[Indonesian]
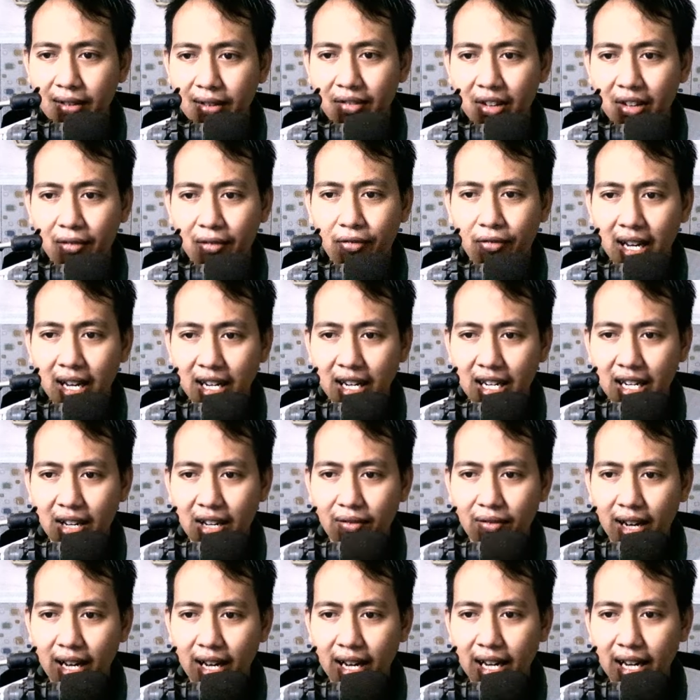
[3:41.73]
Viva
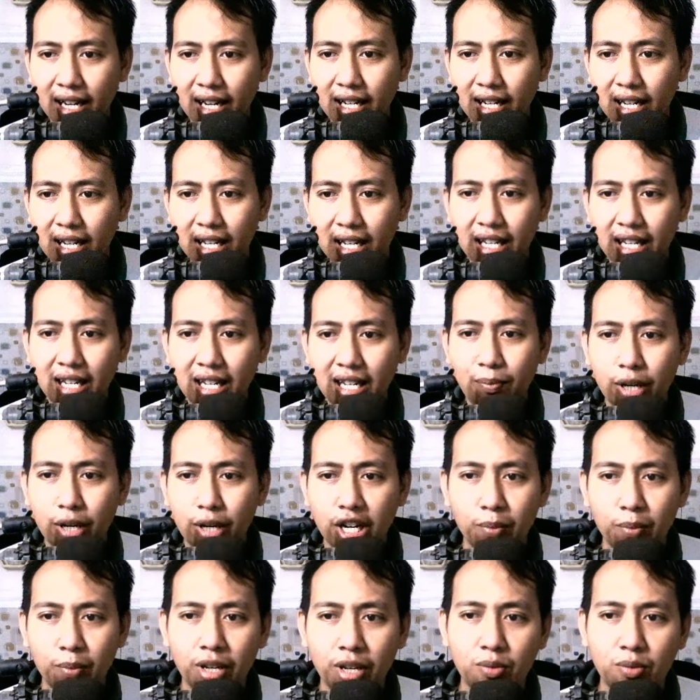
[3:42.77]
Dewa Energi
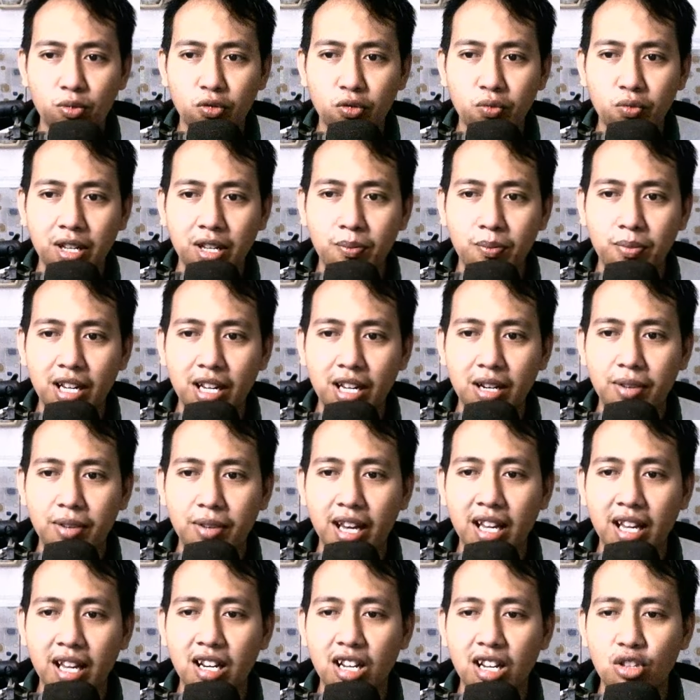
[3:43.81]
BRMS Bumi
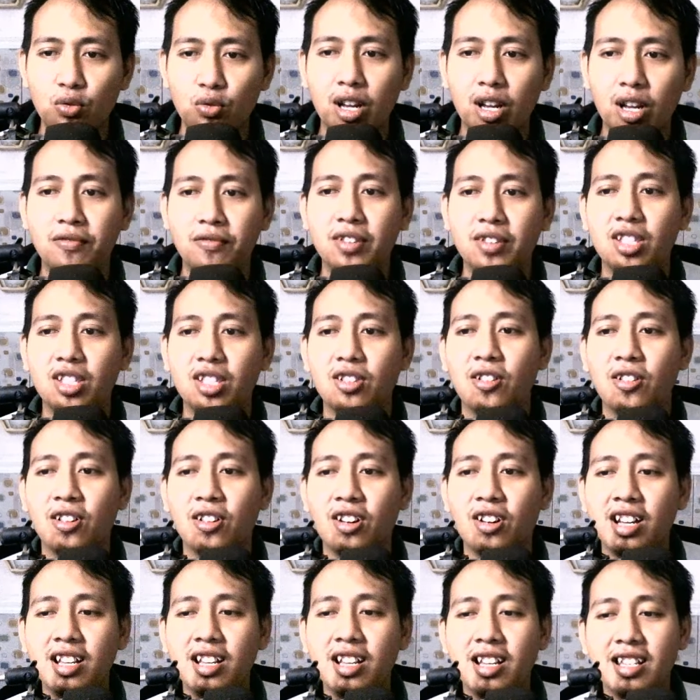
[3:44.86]
BNBR dan juga Victor